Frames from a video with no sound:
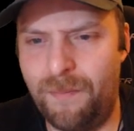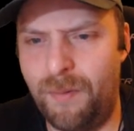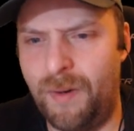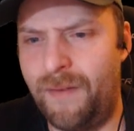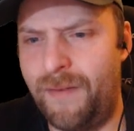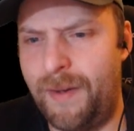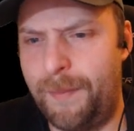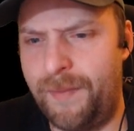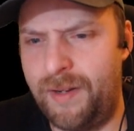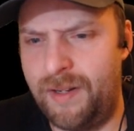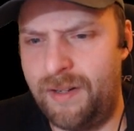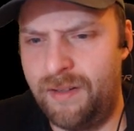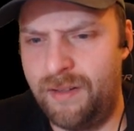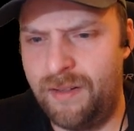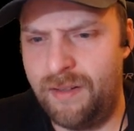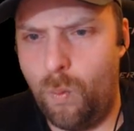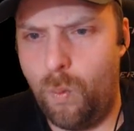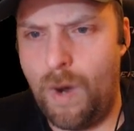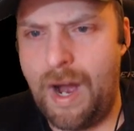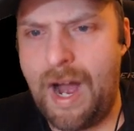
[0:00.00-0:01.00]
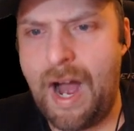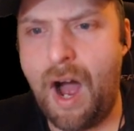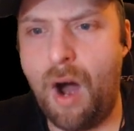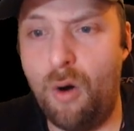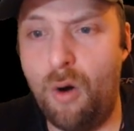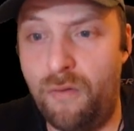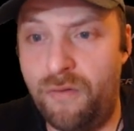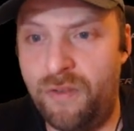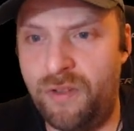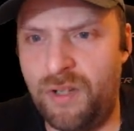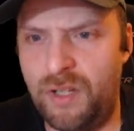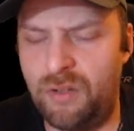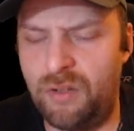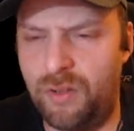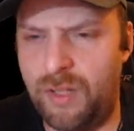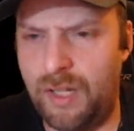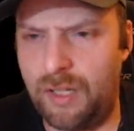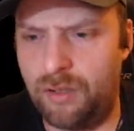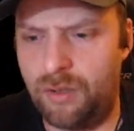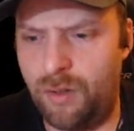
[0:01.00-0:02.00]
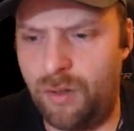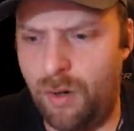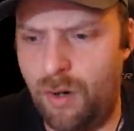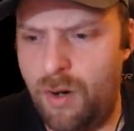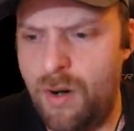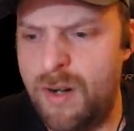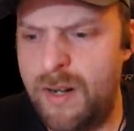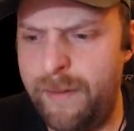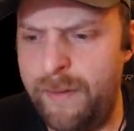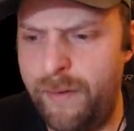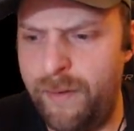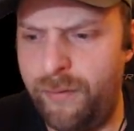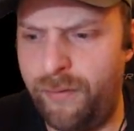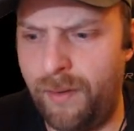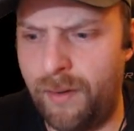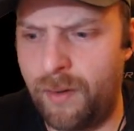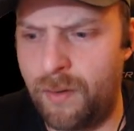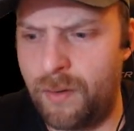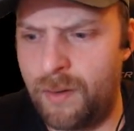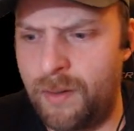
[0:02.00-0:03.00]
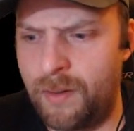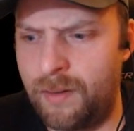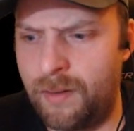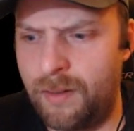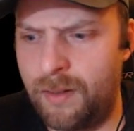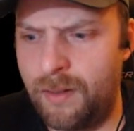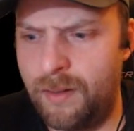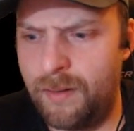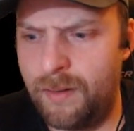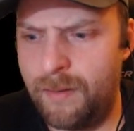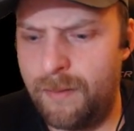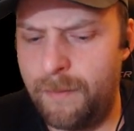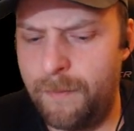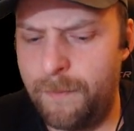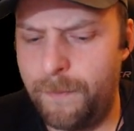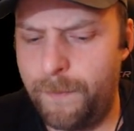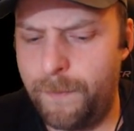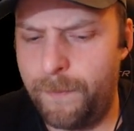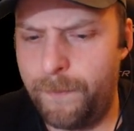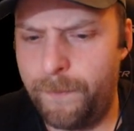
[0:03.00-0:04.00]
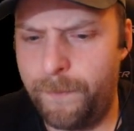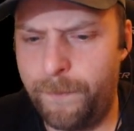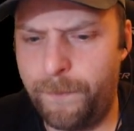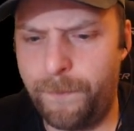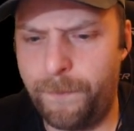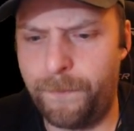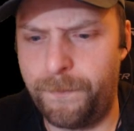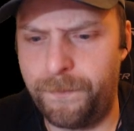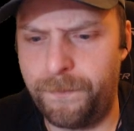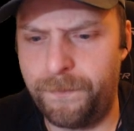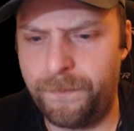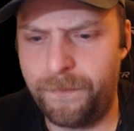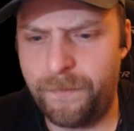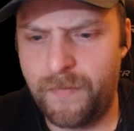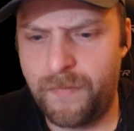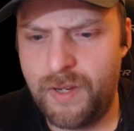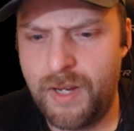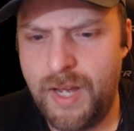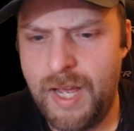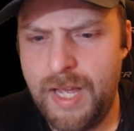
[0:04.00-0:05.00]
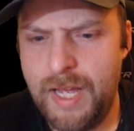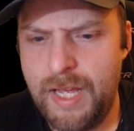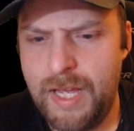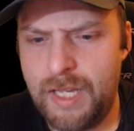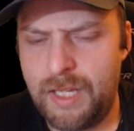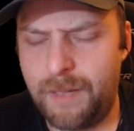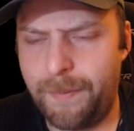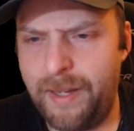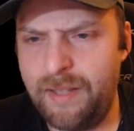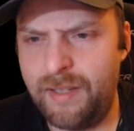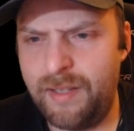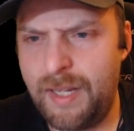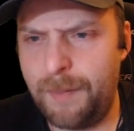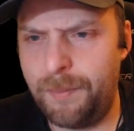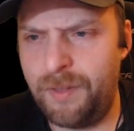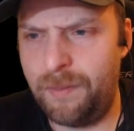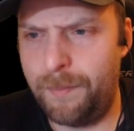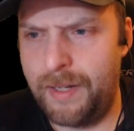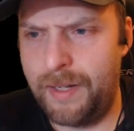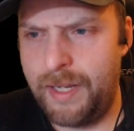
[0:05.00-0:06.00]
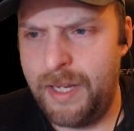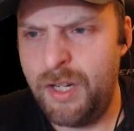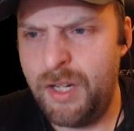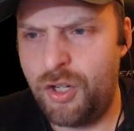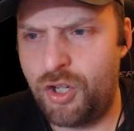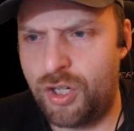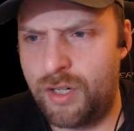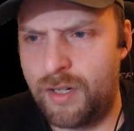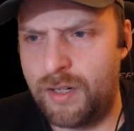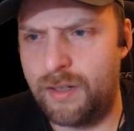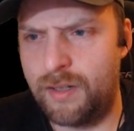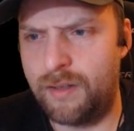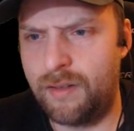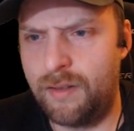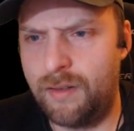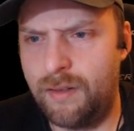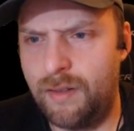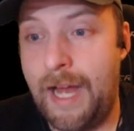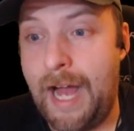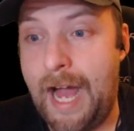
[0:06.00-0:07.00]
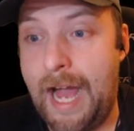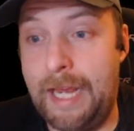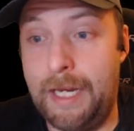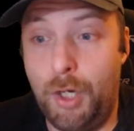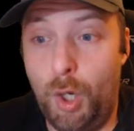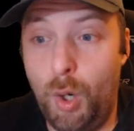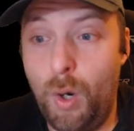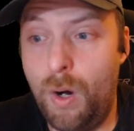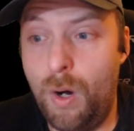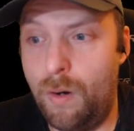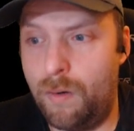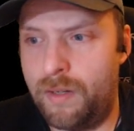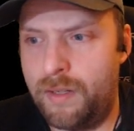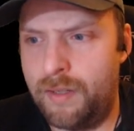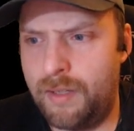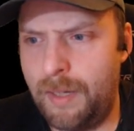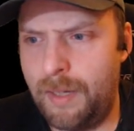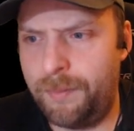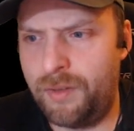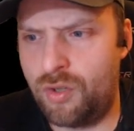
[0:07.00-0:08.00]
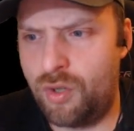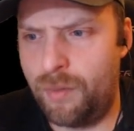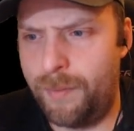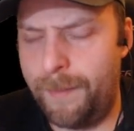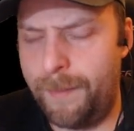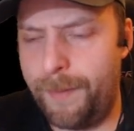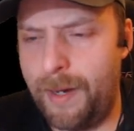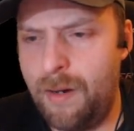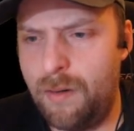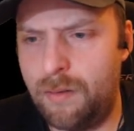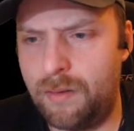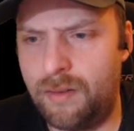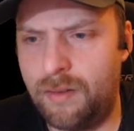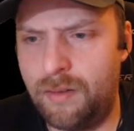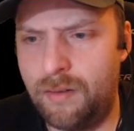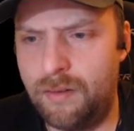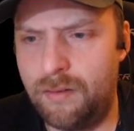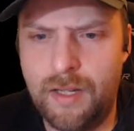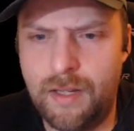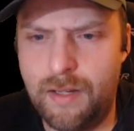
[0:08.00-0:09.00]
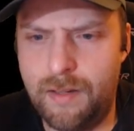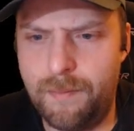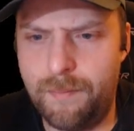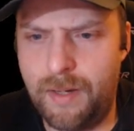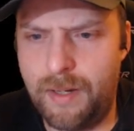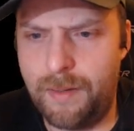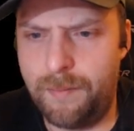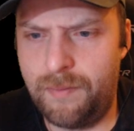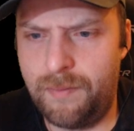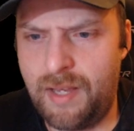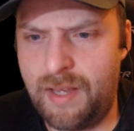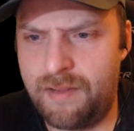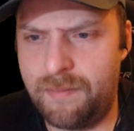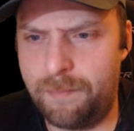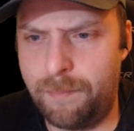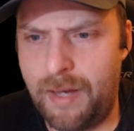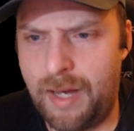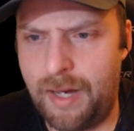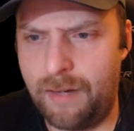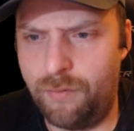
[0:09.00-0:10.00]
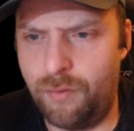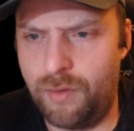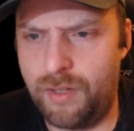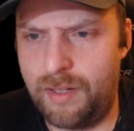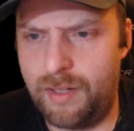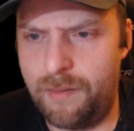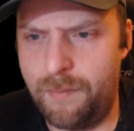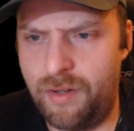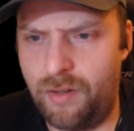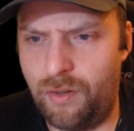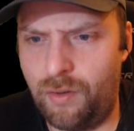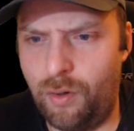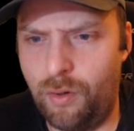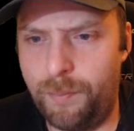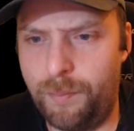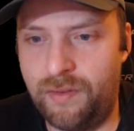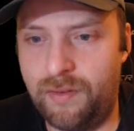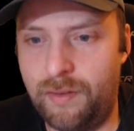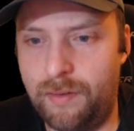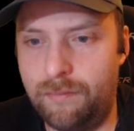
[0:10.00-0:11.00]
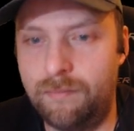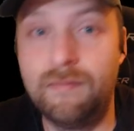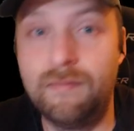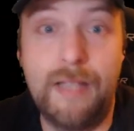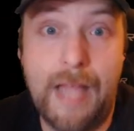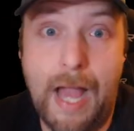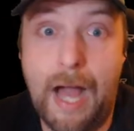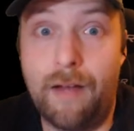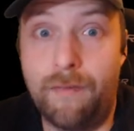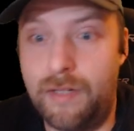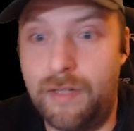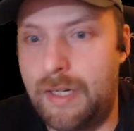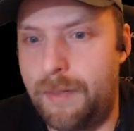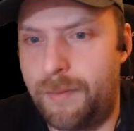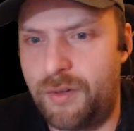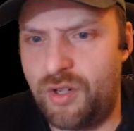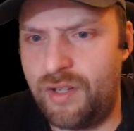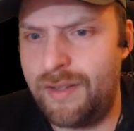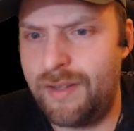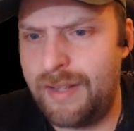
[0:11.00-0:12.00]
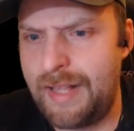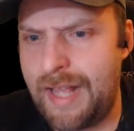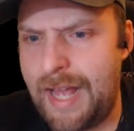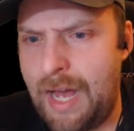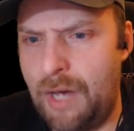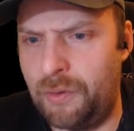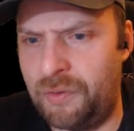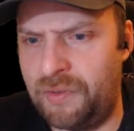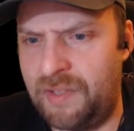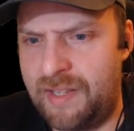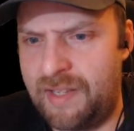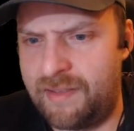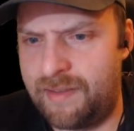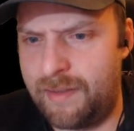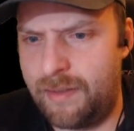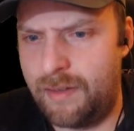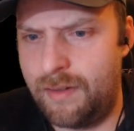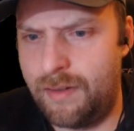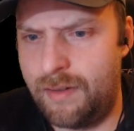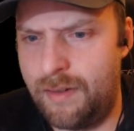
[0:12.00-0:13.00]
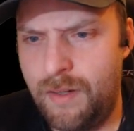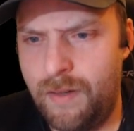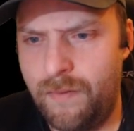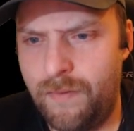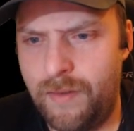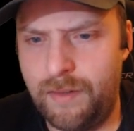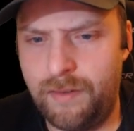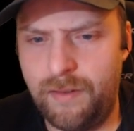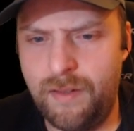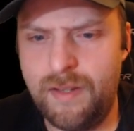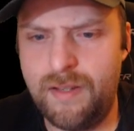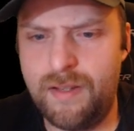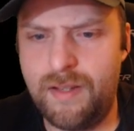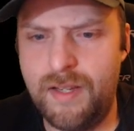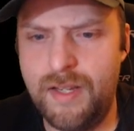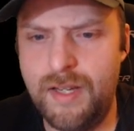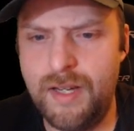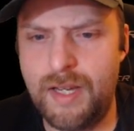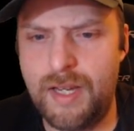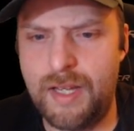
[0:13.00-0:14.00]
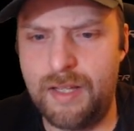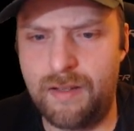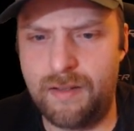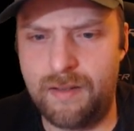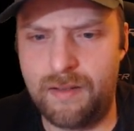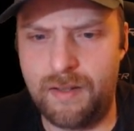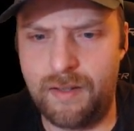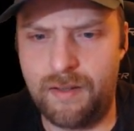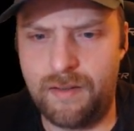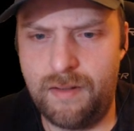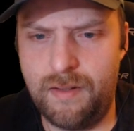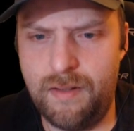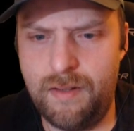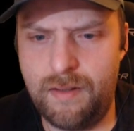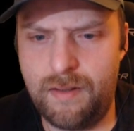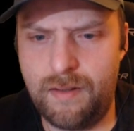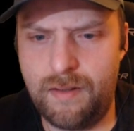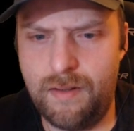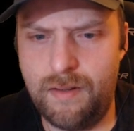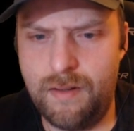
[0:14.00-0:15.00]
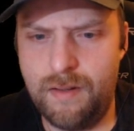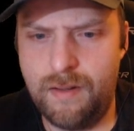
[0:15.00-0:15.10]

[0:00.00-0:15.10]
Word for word: Boah, warte mal. Wow, wieso hast du gerade Grockel wie verrückt? Hm. Ich weiß, ich hab's jetzt mal hingestellt. I know, ich hab's ja schon mal baut. In meinem Testpark, wo ich halt immer auch ein bisschen, ja, wie haben wir schon austeste. Weil siehst, hier geht es nicht, siehst?